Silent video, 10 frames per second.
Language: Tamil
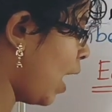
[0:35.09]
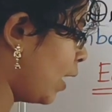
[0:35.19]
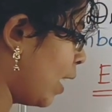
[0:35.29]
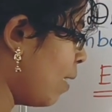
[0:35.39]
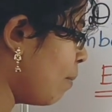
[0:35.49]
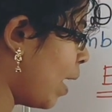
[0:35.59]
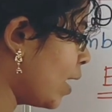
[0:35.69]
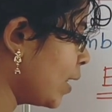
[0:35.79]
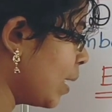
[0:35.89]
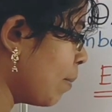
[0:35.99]
ஆனால்
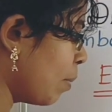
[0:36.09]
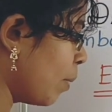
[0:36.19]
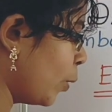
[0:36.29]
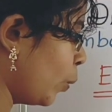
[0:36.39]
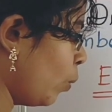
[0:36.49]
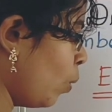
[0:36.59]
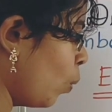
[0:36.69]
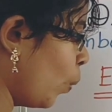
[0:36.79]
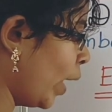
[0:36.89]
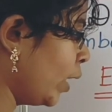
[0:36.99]
மாஸ் நம்பர் மட்டும்
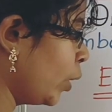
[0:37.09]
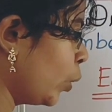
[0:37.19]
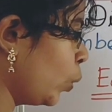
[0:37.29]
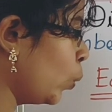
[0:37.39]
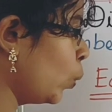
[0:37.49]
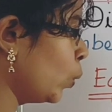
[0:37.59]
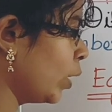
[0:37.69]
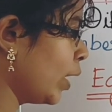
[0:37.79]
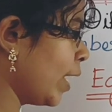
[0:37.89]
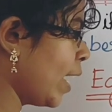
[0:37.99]
ஒன் டூ
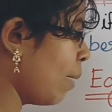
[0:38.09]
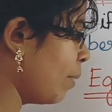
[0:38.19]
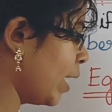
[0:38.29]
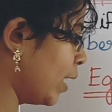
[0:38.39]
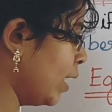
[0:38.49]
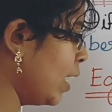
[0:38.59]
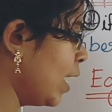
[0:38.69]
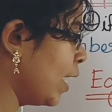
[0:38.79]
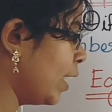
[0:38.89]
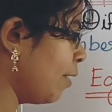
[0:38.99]
த்ரீ அப்படின்னு
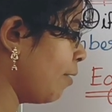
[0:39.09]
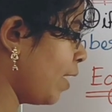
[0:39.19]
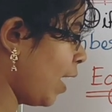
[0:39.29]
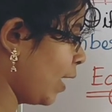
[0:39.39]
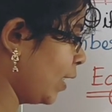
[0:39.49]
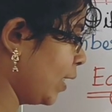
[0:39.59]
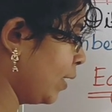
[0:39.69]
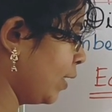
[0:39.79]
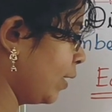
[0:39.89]
டிஃபர் ஆகுது